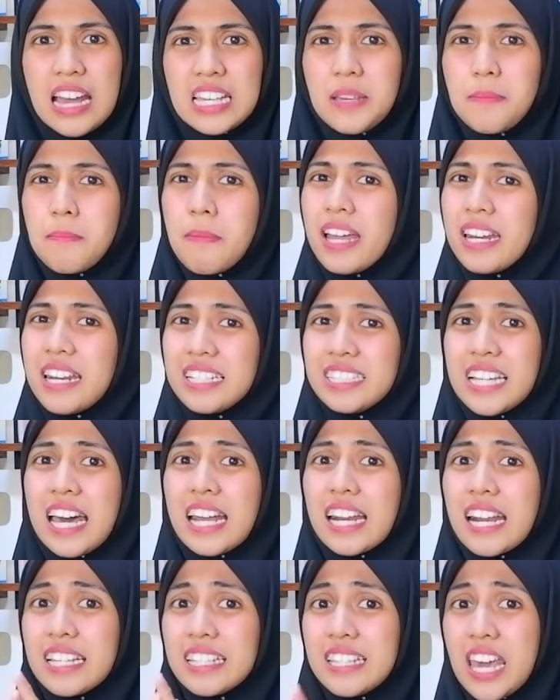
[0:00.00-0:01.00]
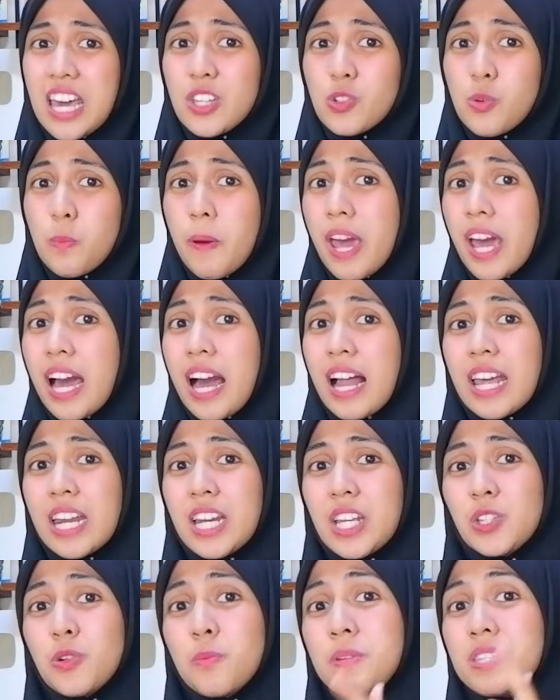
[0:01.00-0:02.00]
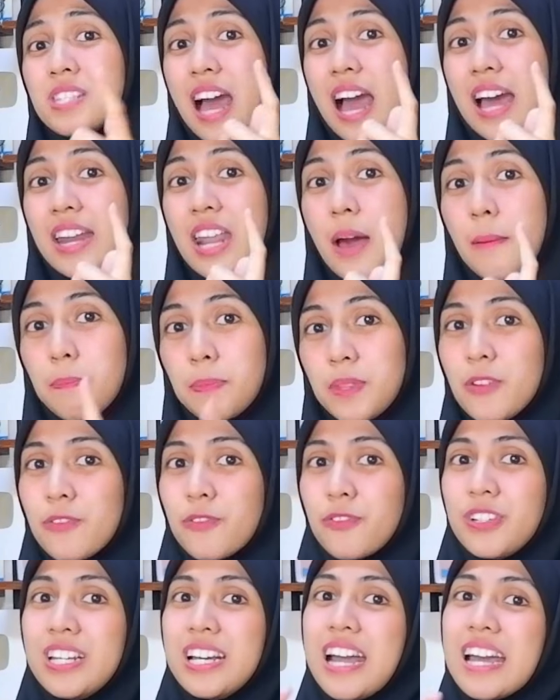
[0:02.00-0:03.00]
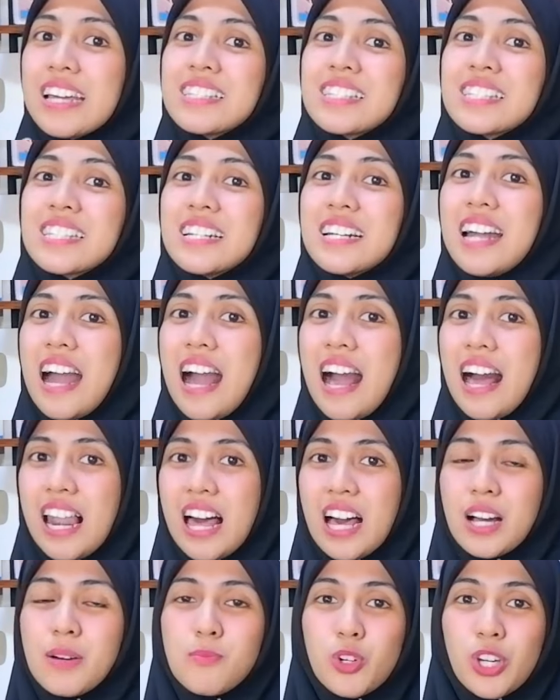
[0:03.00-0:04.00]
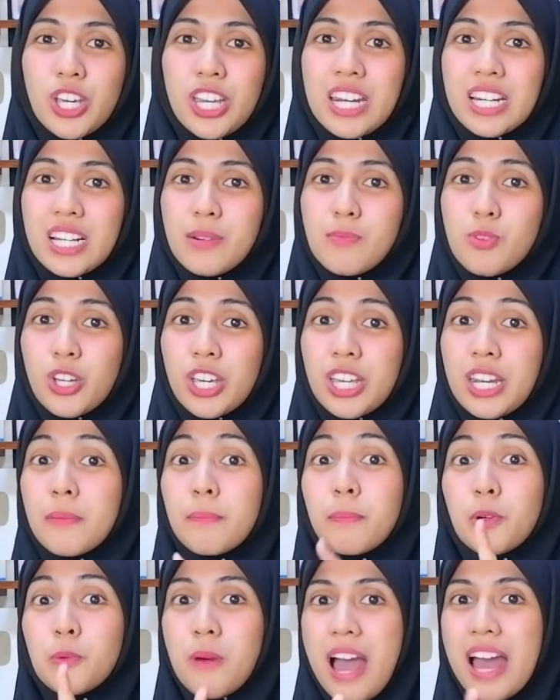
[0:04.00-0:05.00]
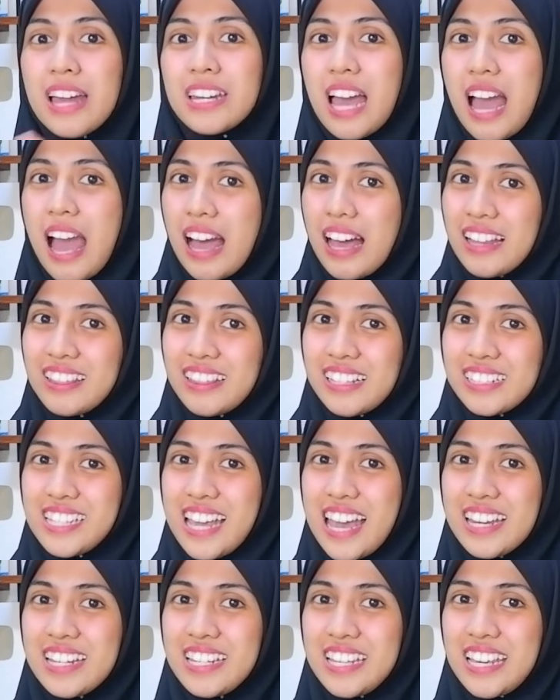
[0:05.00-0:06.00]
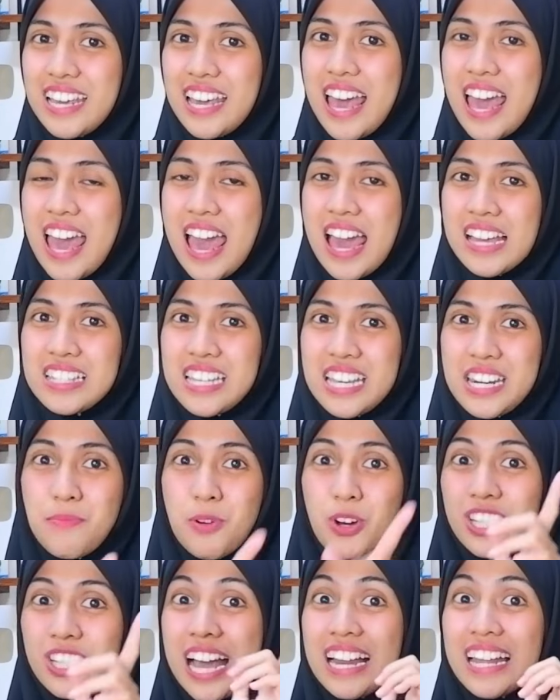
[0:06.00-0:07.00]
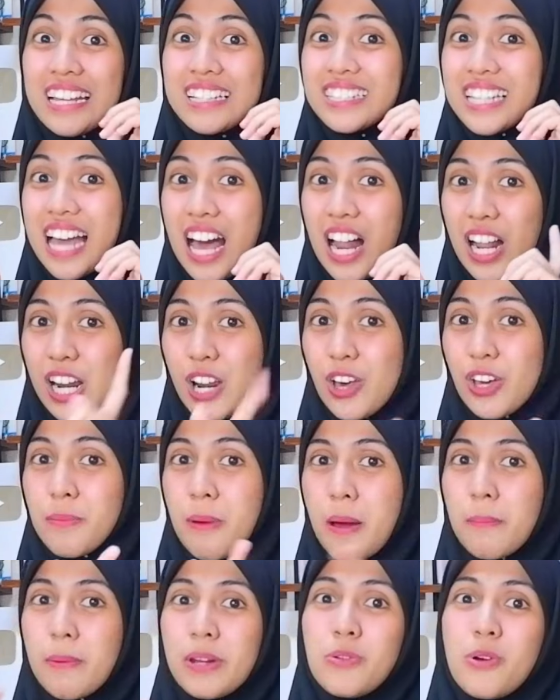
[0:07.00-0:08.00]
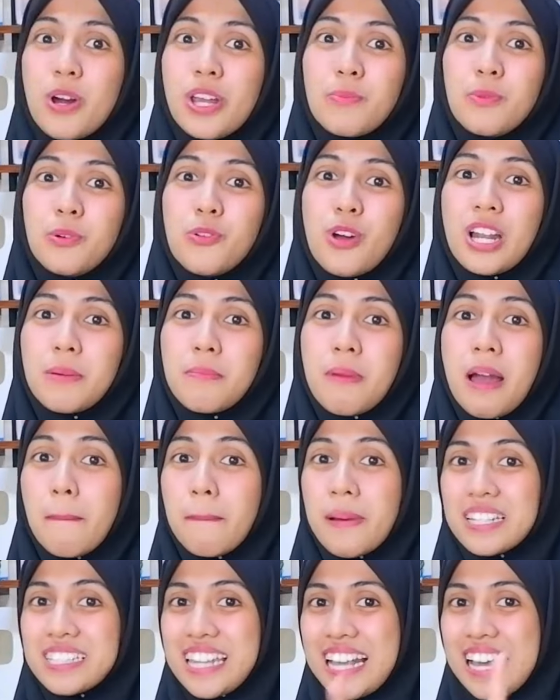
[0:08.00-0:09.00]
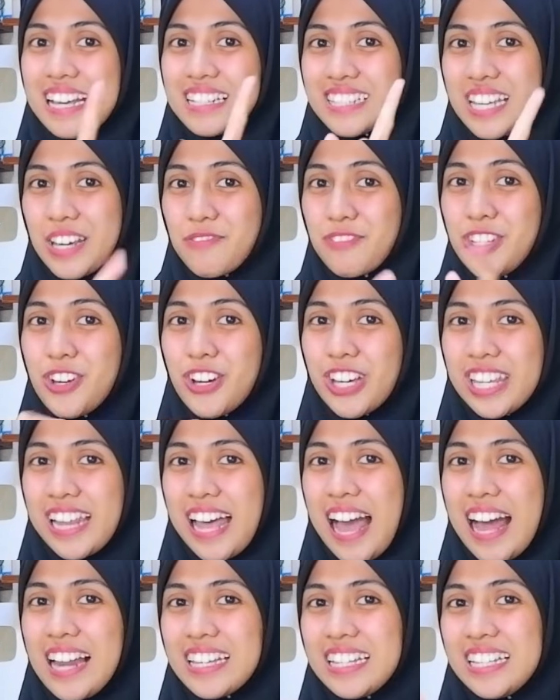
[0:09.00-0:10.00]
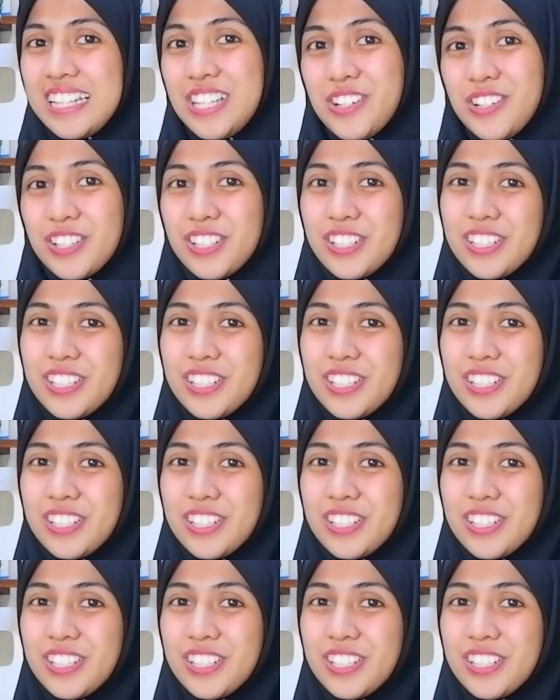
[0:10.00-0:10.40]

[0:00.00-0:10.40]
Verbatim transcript: Gimana caranya supaya kalian itu bisa adaptif dengan segala kemungkinan-kemungkinan perubahan yang akan terjadi? Jadi buat kalian calon maba 2025, pastikan cek video kita kali ini yuk.